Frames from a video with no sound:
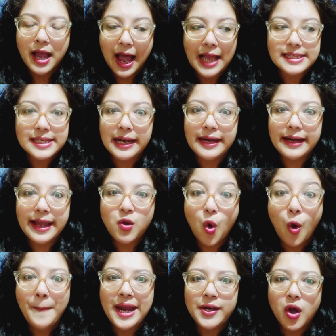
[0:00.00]
আজকের ডেটে ও
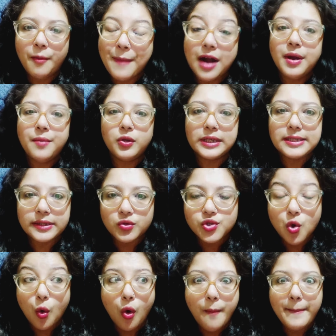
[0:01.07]
মাই ডগ বারবার বলতে ইচ্ছে করছে
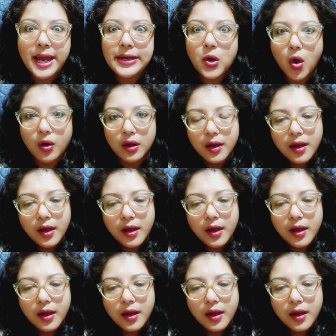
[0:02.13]
ও মাই ডগ